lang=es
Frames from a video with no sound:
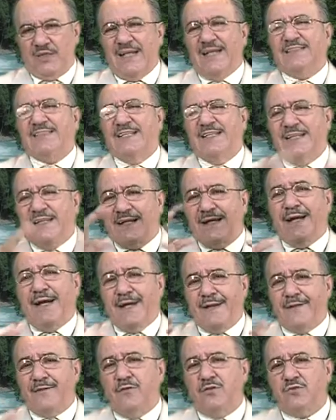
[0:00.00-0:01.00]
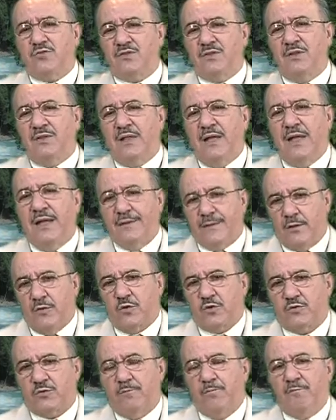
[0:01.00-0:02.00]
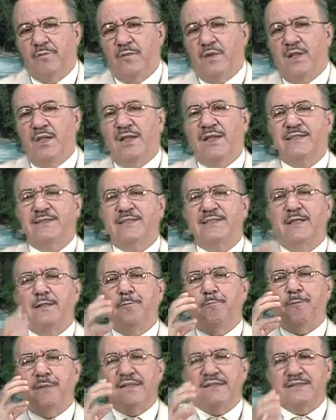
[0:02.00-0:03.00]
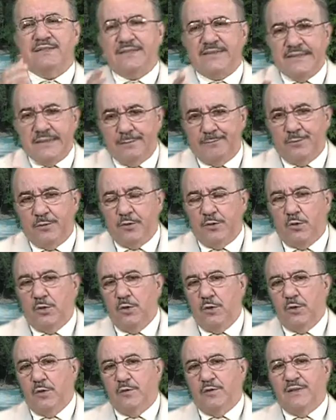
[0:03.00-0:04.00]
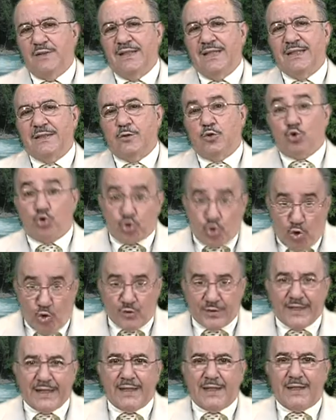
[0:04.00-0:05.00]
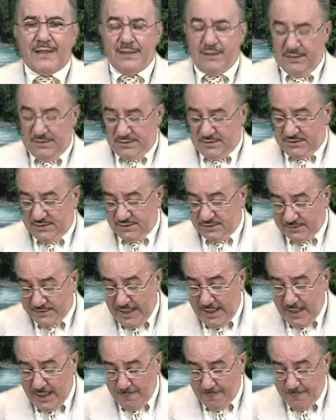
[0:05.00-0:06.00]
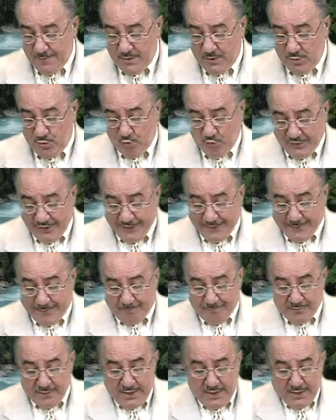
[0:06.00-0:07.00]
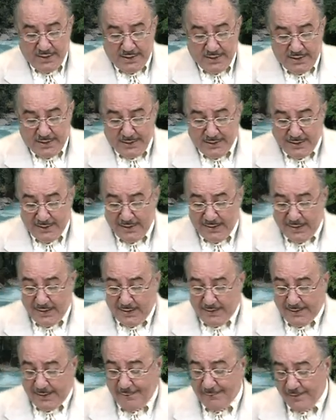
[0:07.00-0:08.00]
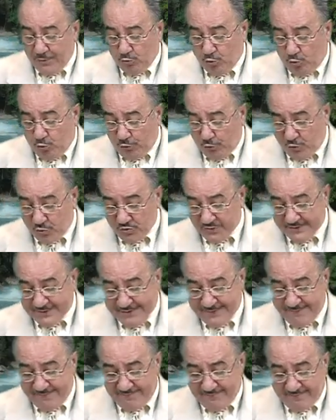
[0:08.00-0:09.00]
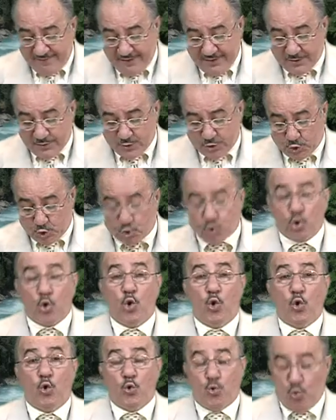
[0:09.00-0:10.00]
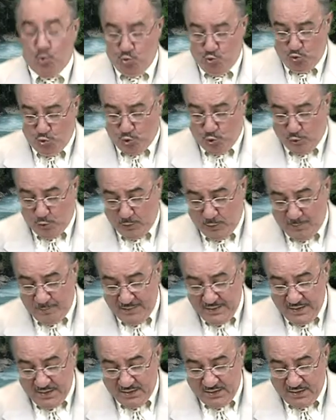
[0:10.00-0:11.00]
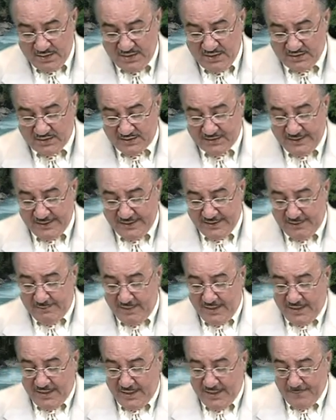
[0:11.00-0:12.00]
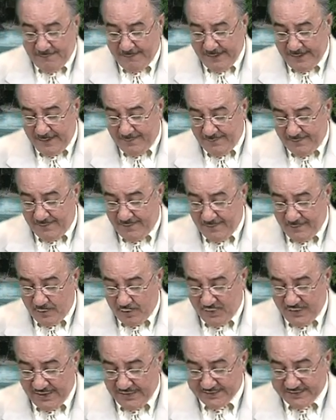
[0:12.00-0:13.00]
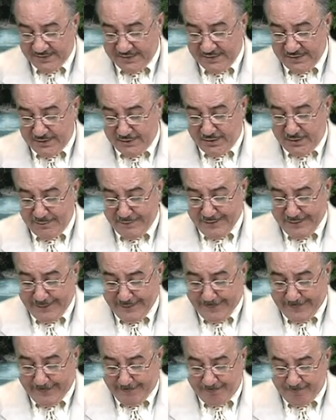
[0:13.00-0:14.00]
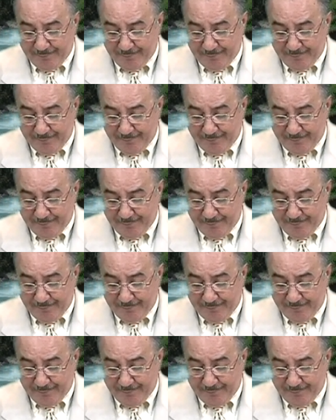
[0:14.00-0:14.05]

El acercarnos a Dios es el principio de toda sabiduría. En el capítulo 12, verso 1, dice la palabra de Dios de la siguiente manera.